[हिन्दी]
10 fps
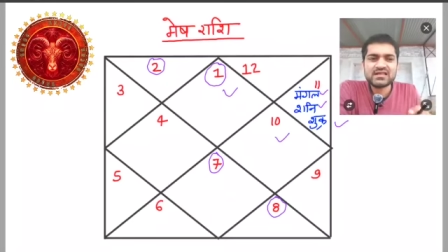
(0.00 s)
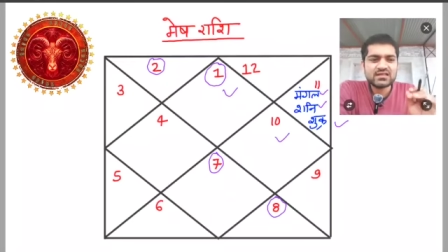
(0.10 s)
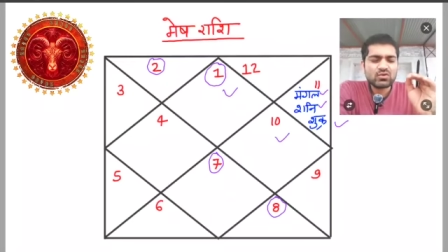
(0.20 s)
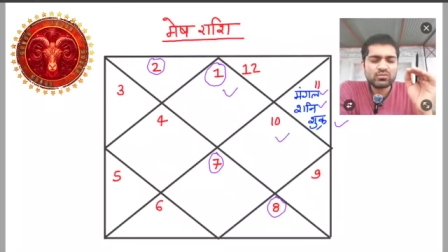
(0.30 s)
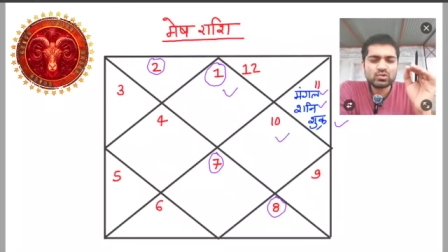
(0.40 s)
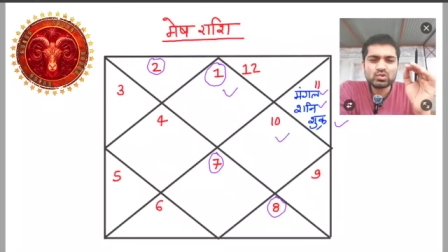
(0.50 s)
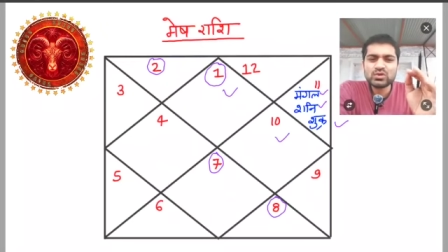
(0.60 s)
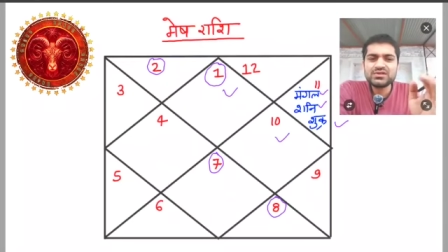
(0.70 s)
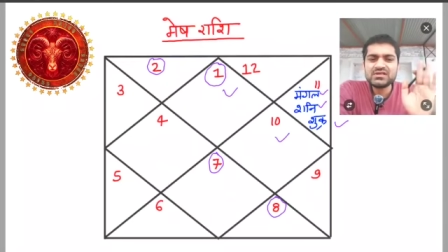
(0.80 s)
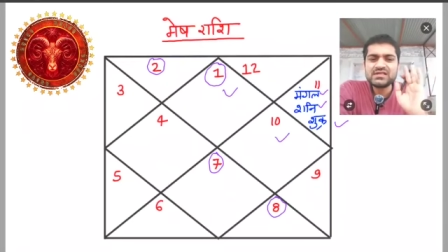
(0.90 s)
देता हूँ आपको
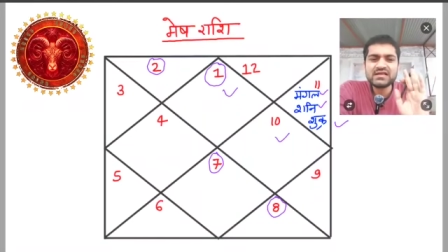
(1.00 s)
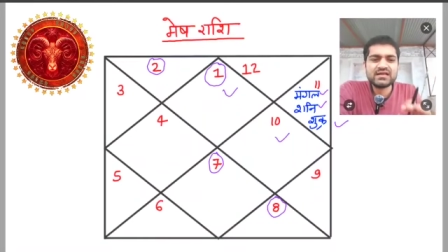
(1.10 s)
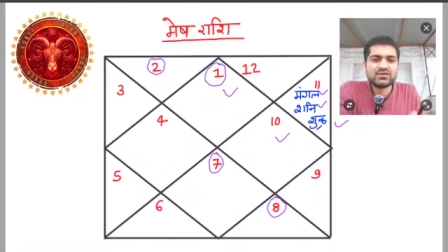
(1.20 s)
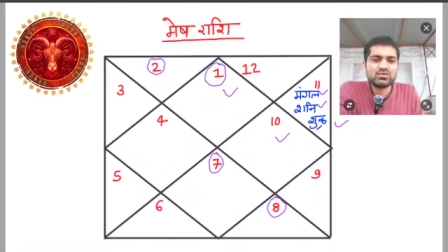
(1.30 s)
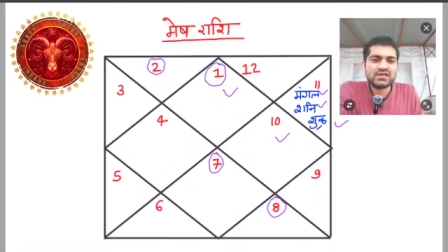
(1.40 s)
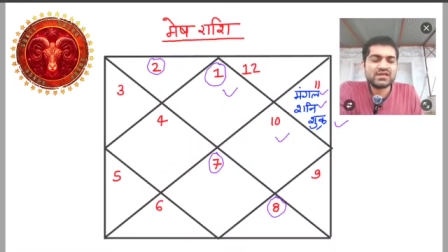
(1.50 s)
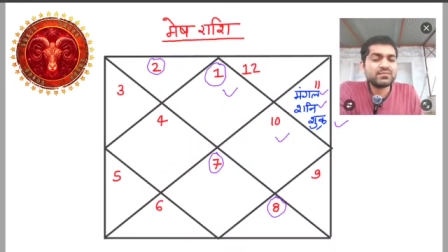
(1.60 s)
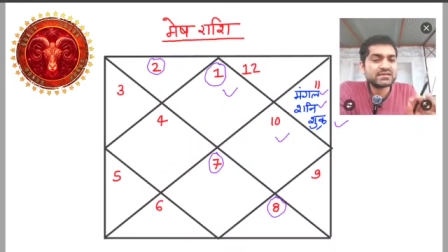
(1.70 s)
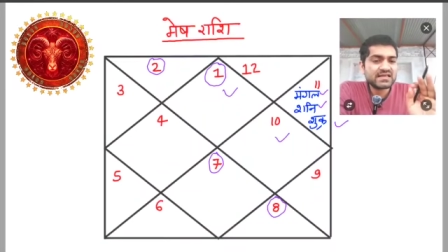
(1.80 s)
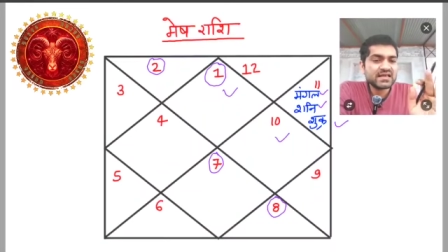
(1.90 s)
तुरंत चीज़ें क्लियर हो जाएंगी
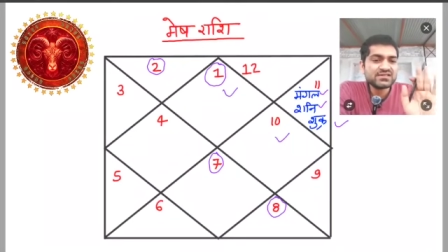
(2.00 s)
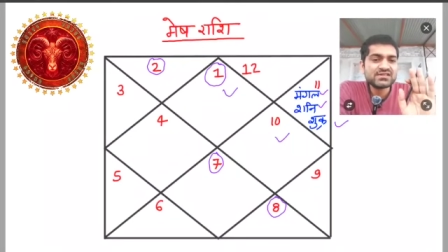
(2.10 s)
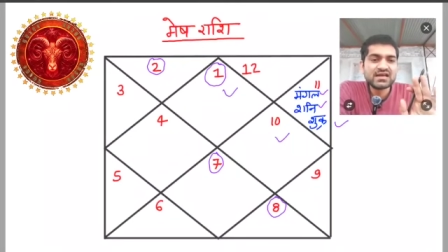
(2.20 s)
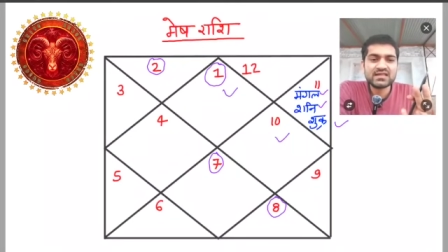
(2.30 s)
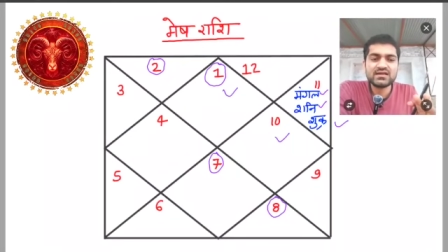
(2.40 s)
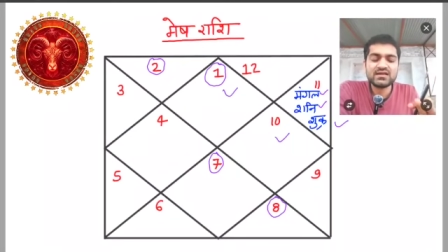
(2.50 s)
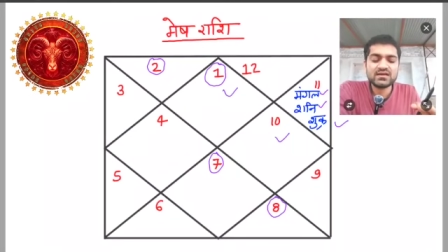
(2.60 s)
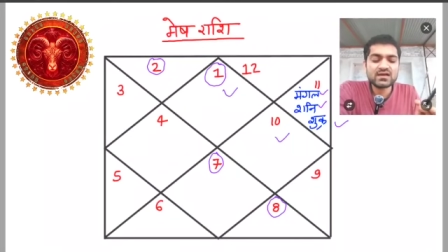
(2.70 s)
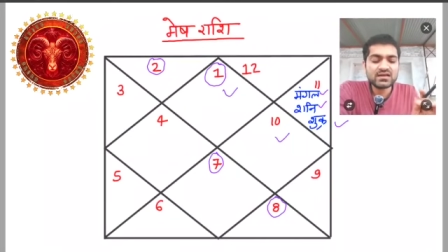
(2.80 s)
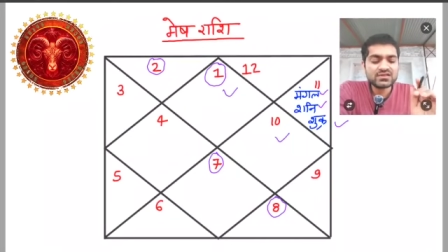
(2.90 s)
बस एक चीज़ याद
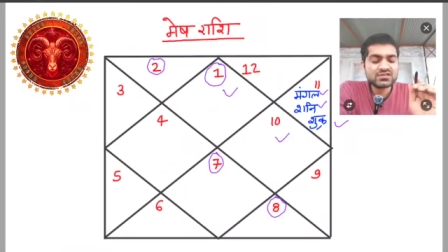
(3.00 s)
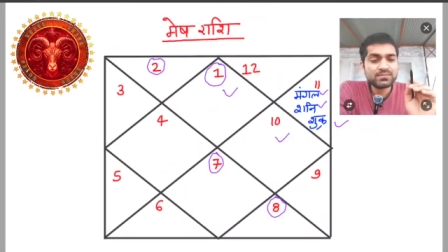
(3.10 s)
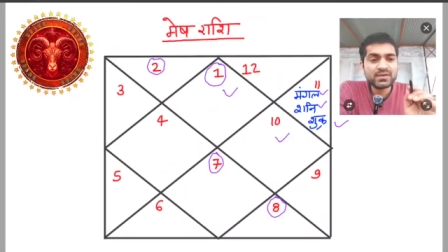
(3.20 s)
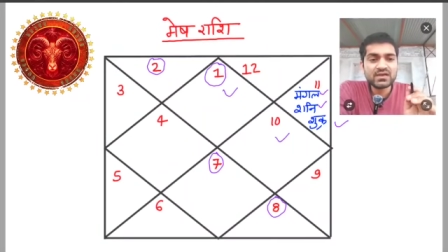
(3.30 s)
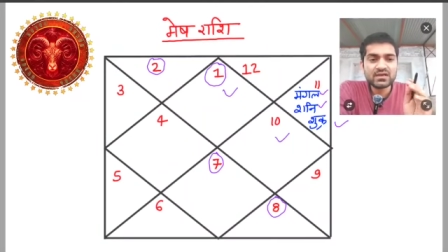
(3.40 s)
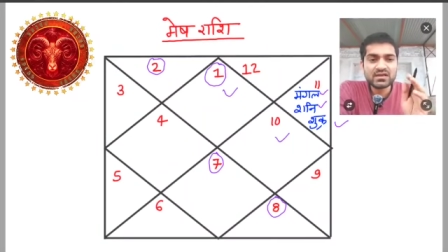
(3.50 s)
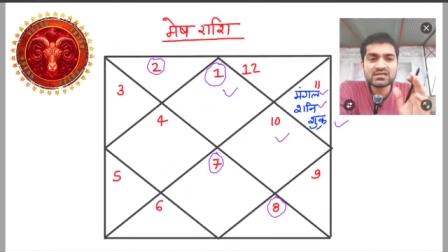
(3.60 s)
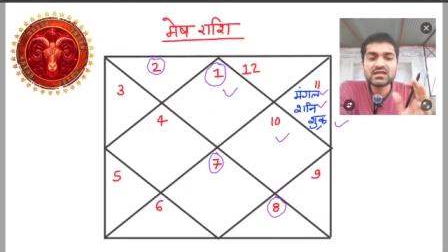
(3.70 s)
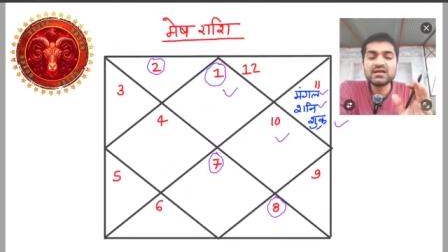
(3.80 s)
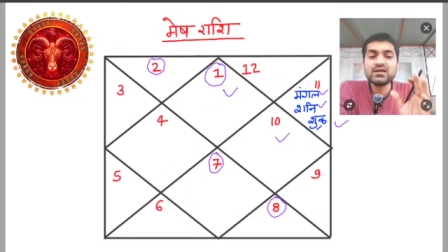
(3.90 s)
रखिएगा कि जब भी
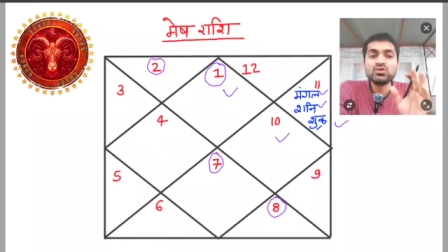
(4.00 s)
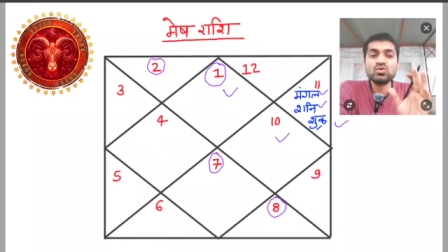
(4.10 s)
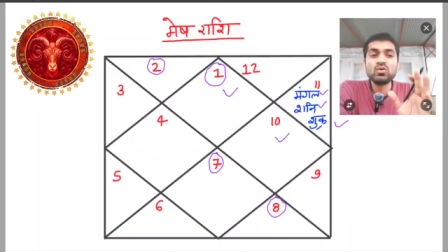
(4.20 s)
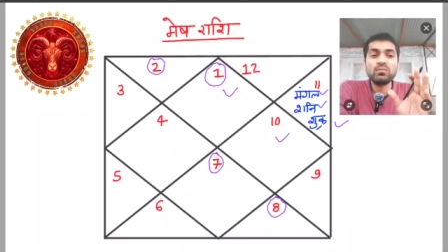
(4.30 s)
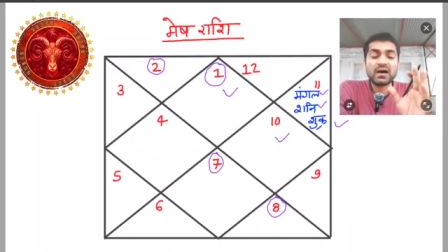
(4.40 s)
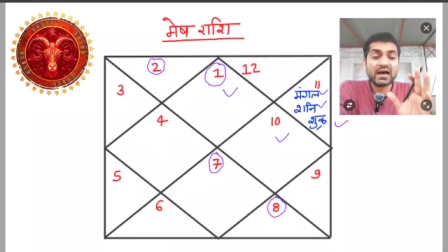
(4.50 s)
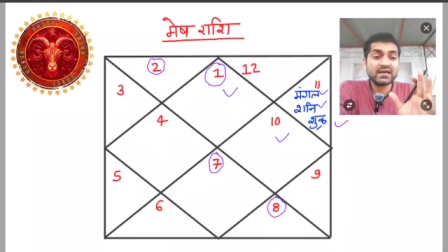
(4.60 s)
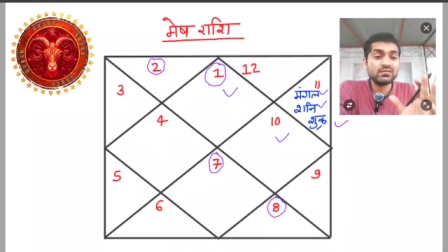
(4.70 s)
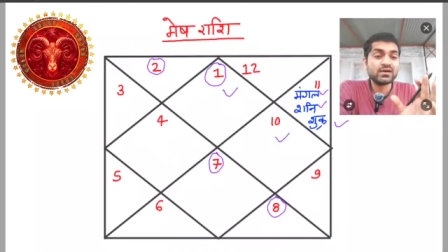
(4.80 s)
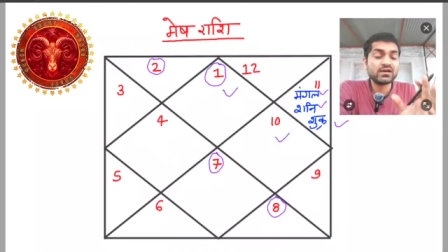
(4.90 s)
इस तरह के दो
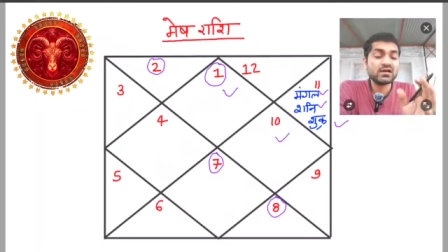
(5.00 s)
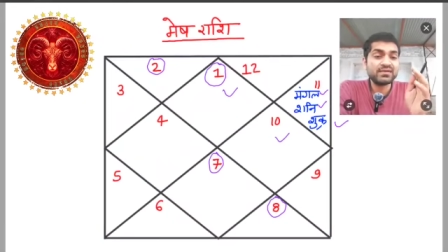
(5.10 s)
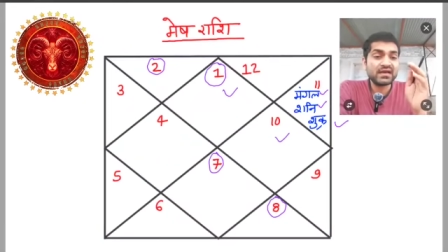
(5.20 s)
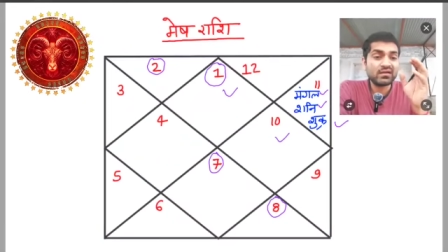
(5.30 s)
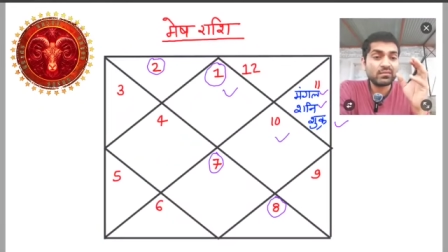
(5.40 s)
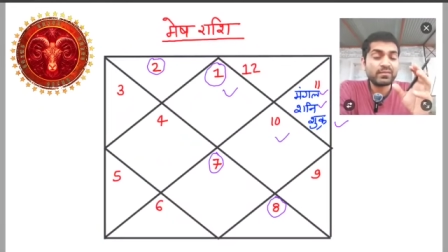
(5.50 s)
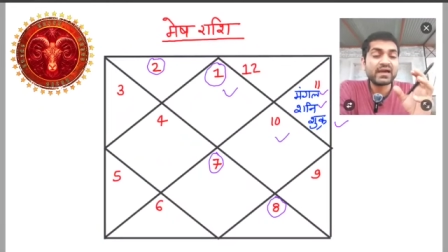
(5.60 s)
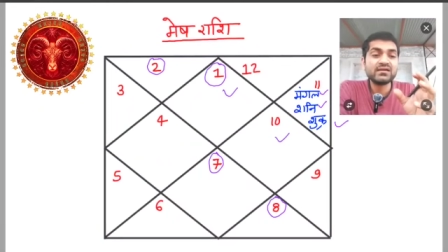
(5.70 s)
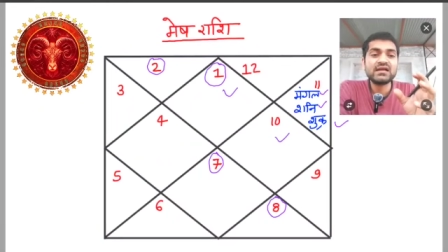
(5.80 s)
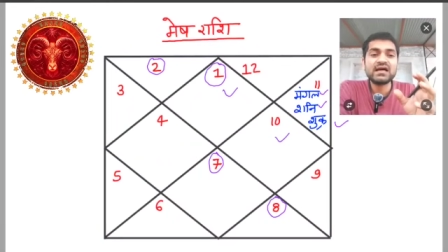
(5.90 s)
भारी भरकम या
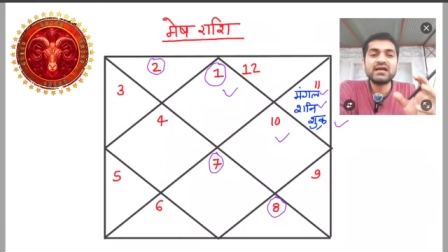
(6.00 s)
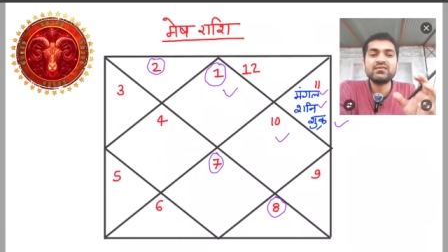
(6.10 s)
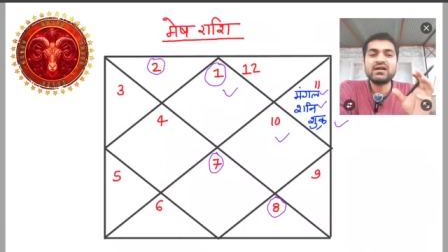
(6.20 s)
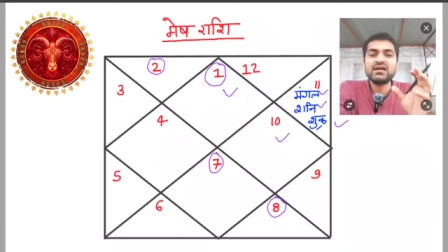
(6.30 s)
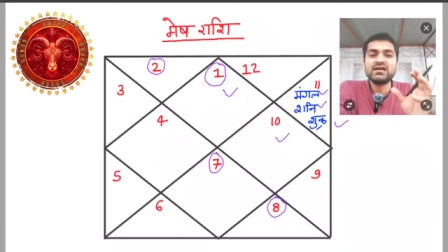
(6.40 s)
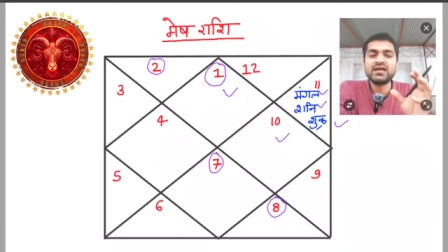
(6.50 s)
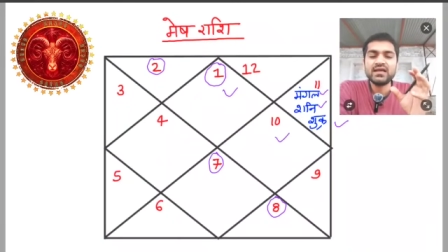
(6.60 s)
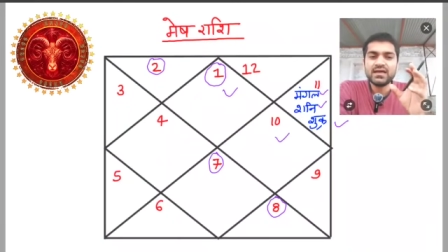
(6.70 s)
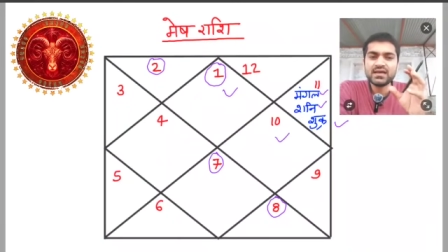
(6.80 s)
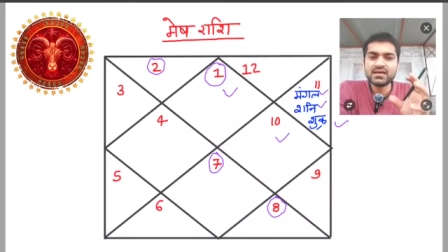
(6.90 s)
इम्पैक्ट डालने वाले ग्रह
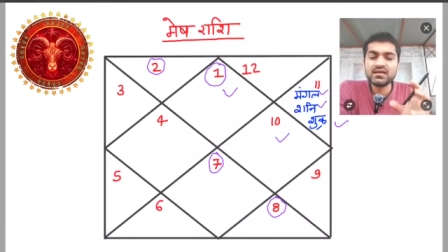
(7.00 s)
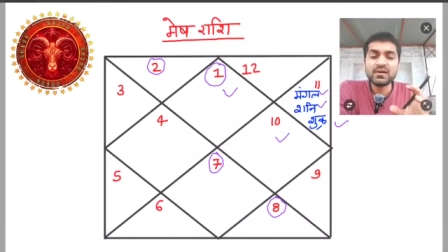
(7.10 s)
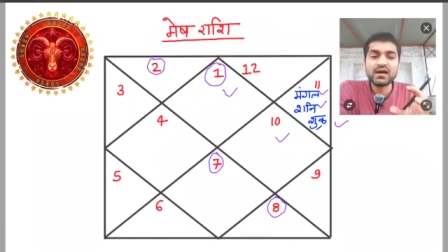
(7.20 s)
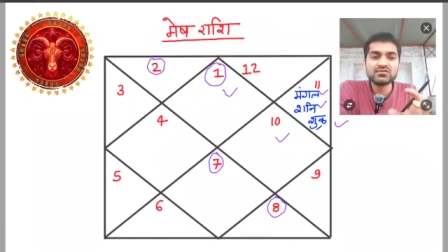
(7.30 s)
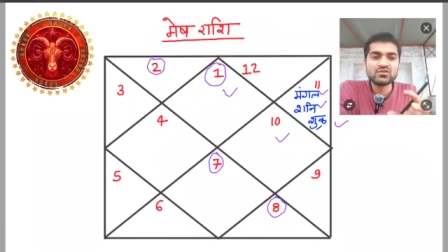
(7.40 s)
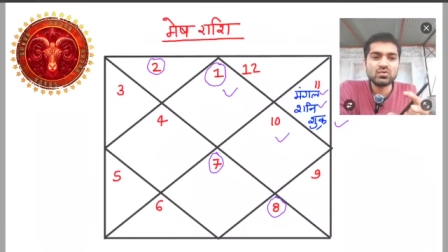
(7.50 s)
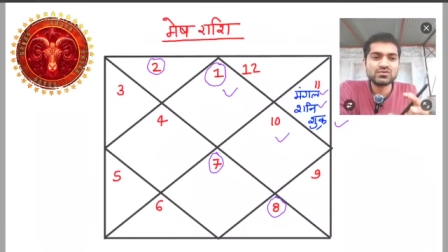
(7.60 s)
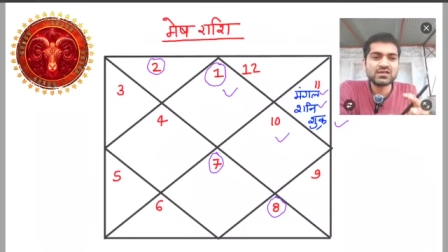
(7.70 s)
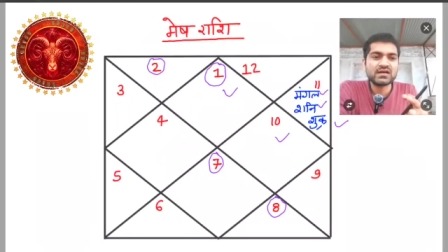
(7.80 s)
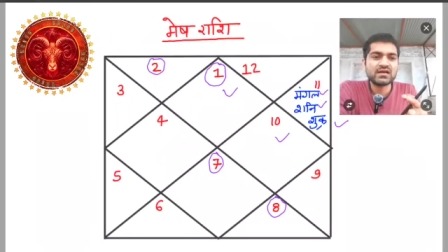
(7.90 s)
एक ही भाव से
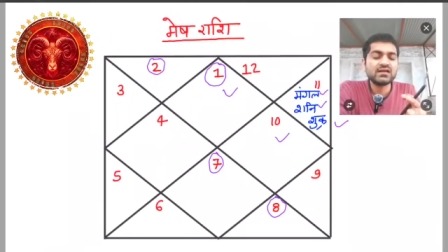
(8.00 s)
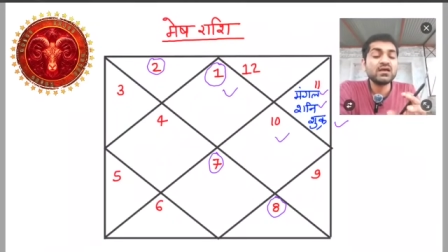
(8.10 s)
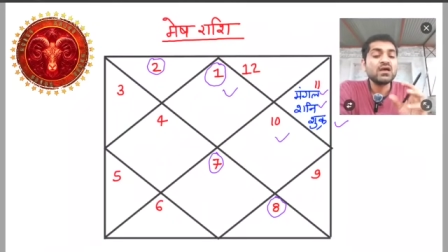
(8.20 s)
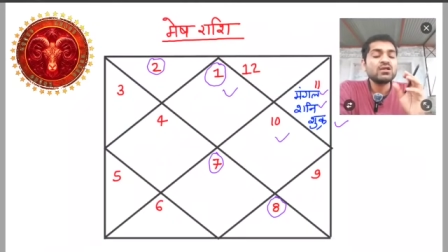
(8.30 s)
गोचर करें